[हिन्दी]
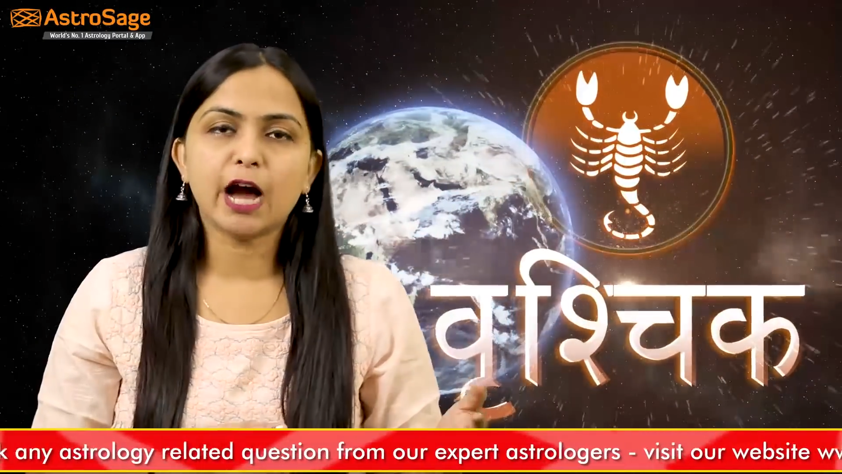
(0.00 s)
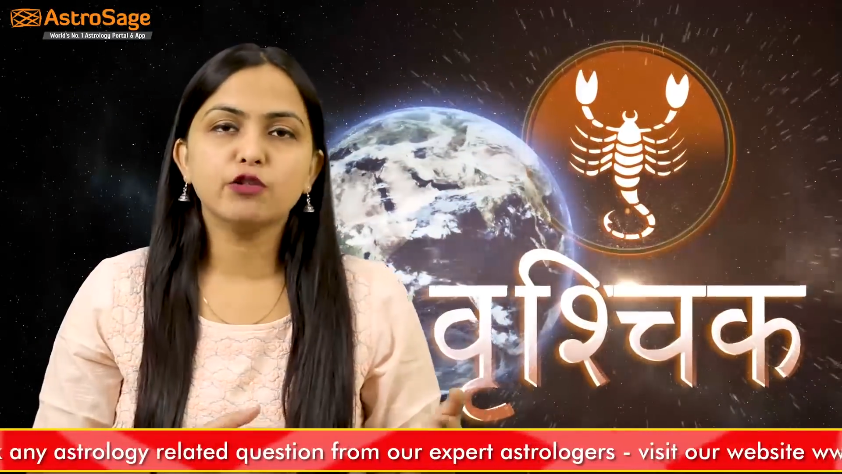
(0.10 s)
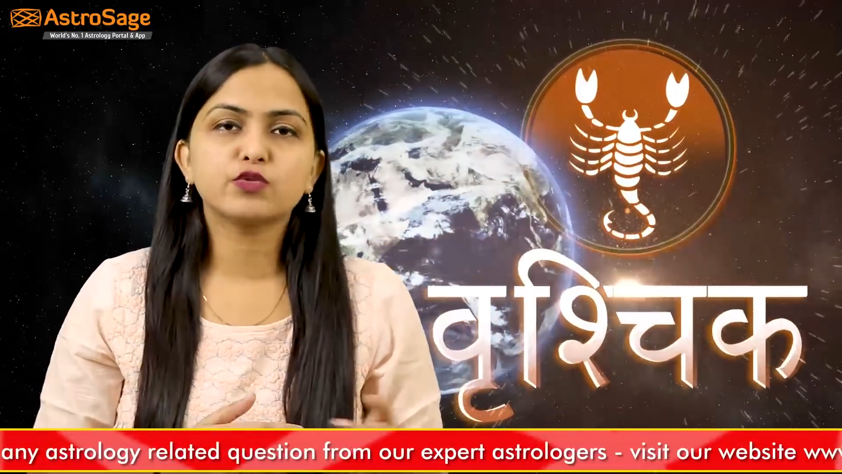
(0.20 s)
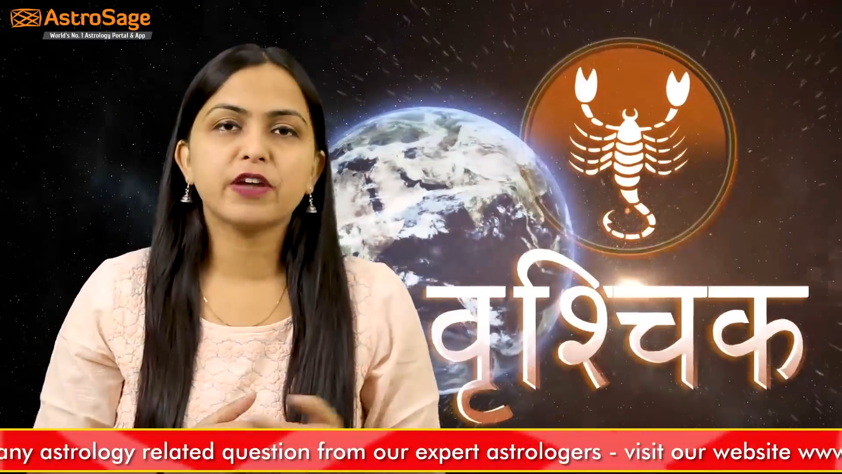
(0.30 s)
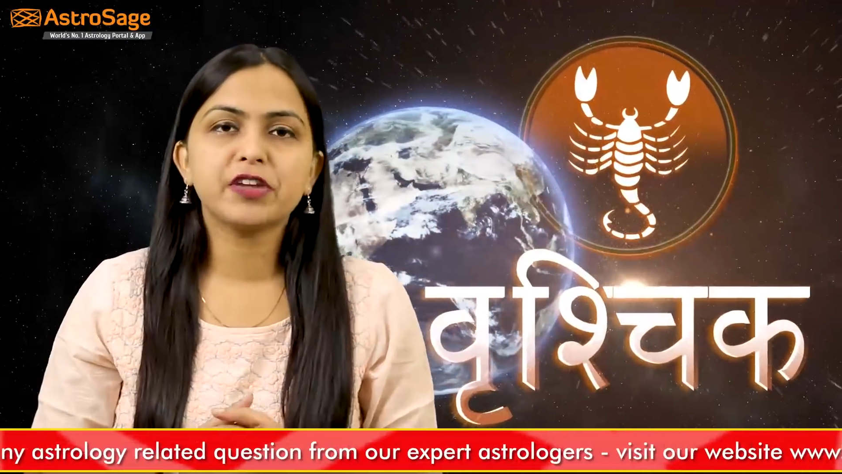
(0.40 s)

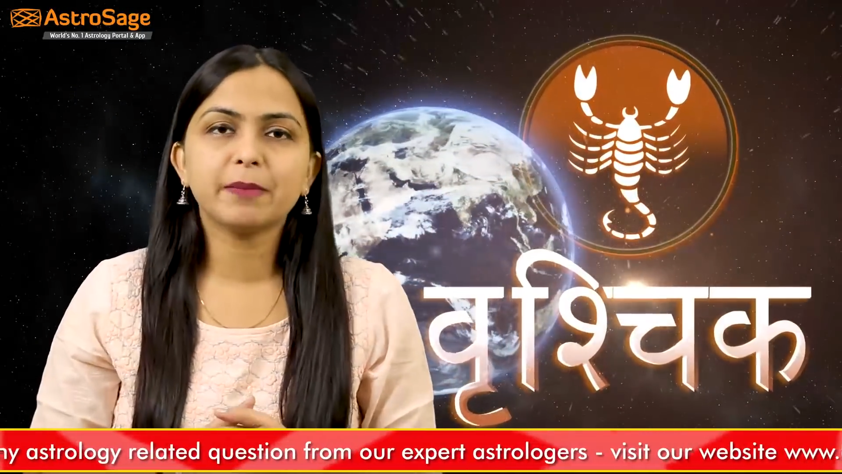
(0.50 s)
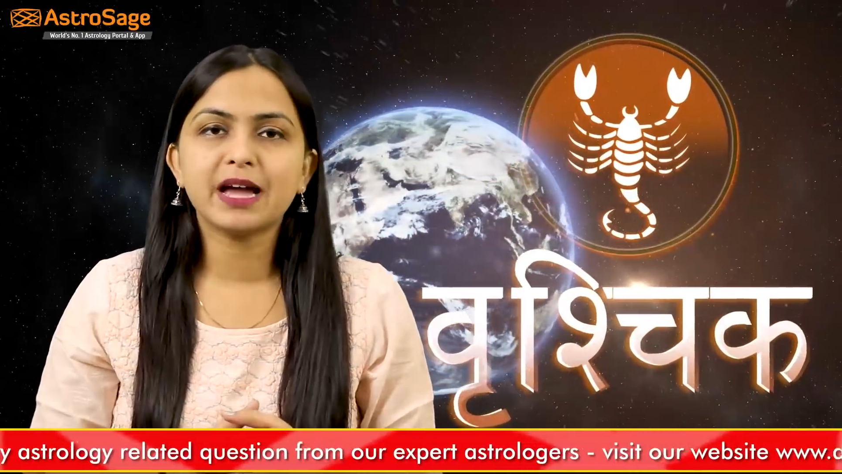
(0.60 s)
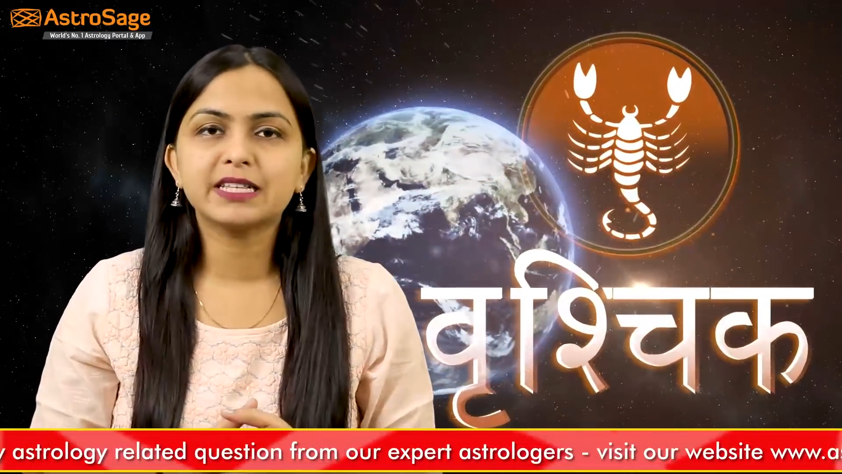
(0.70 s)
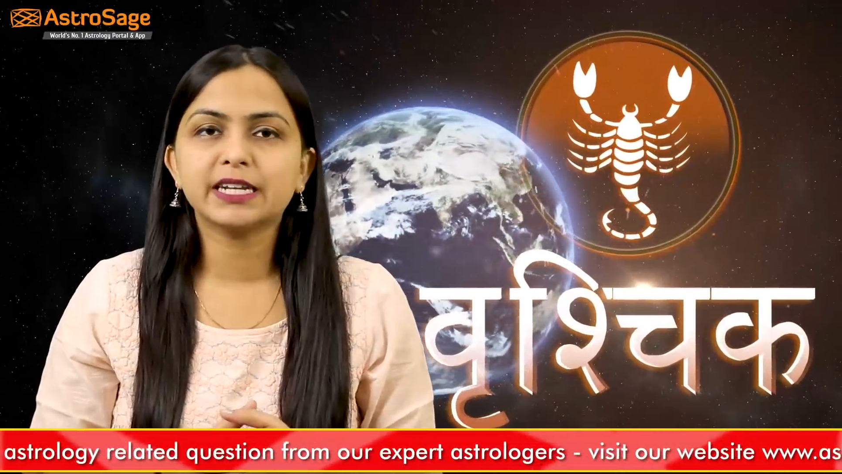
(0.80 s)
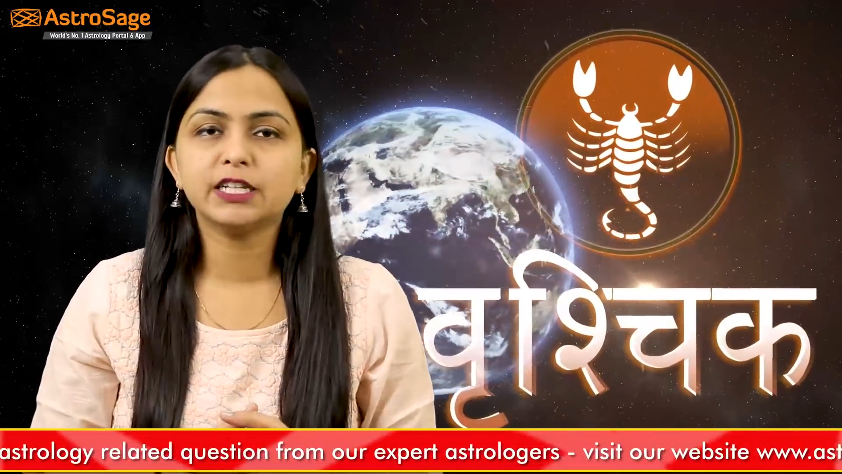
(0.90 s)
हाउसवाइफ की
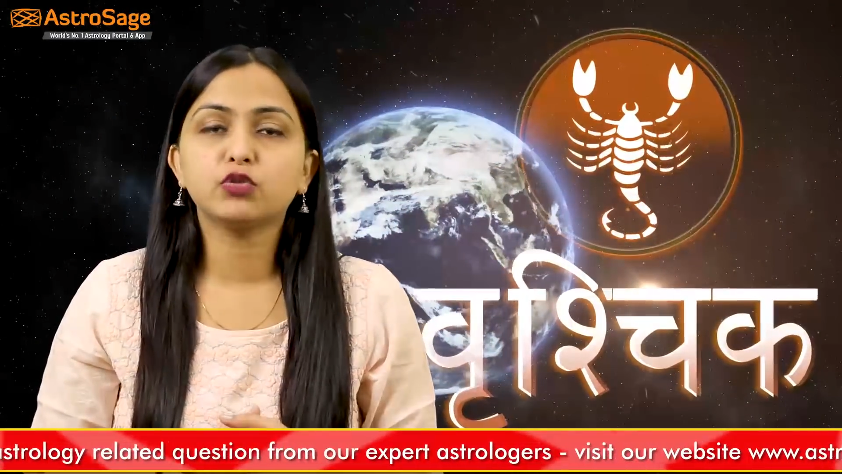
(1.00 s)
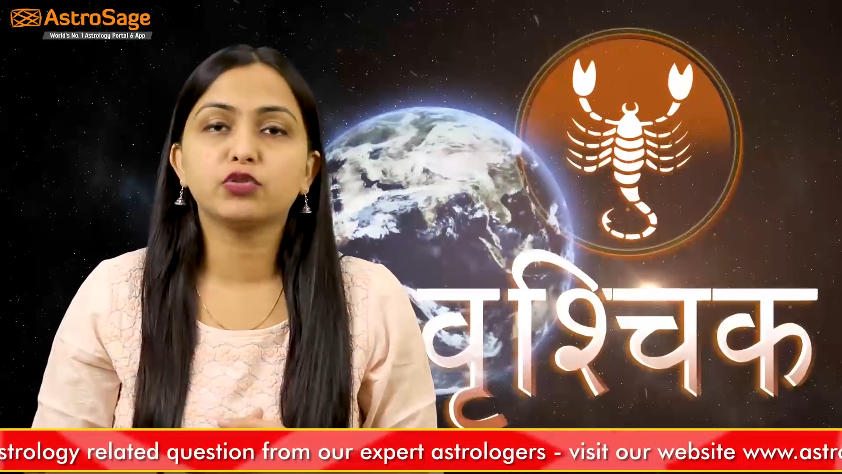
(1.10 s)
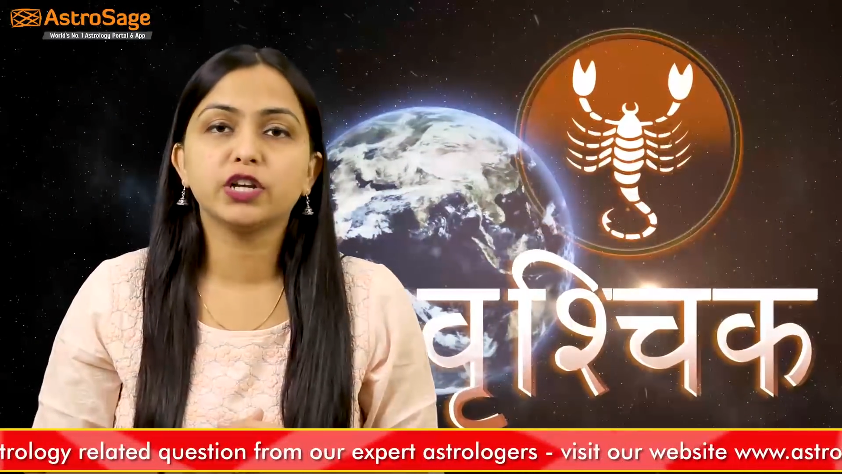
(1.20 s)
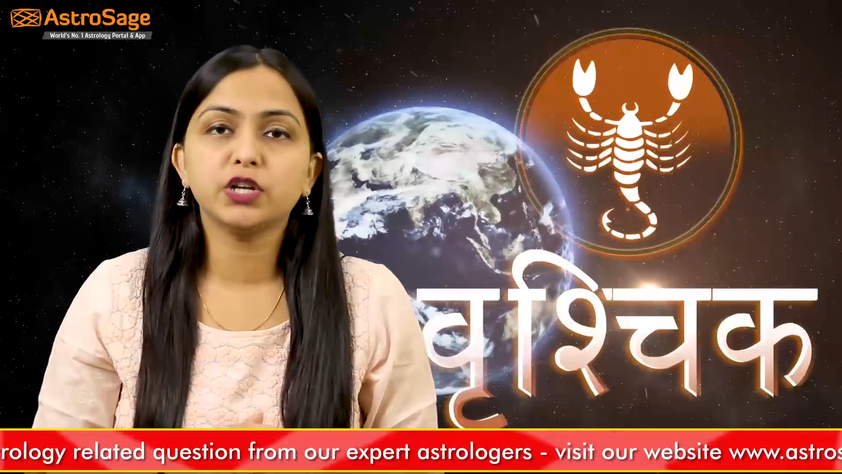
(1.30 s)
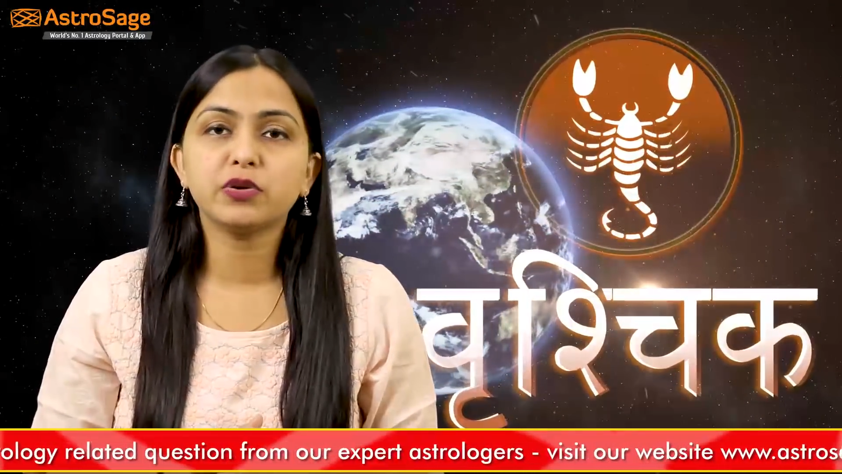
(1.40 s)
बात करें तो
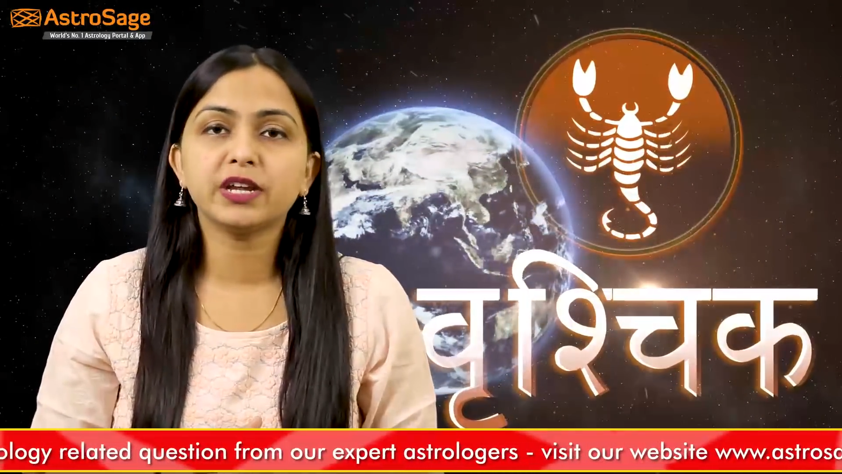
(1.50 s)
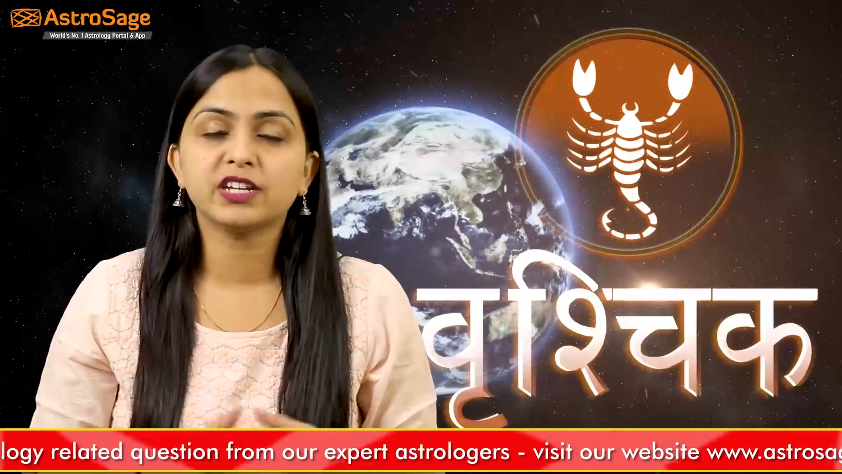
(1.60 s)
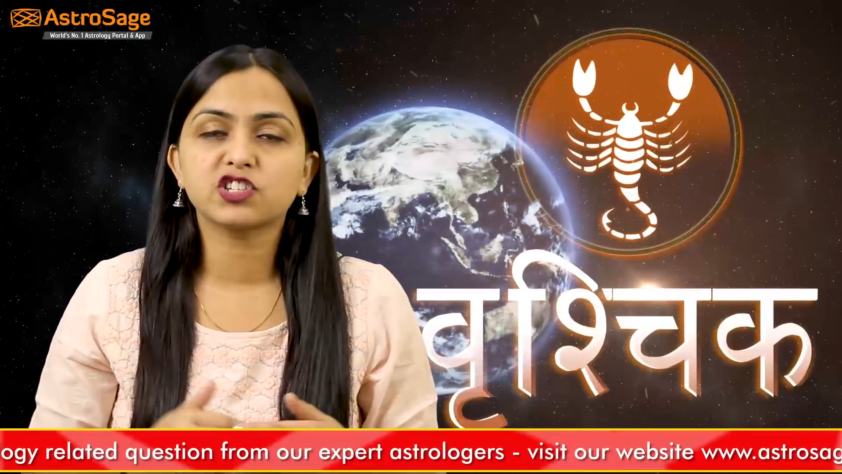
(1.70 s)
गृहिणियों की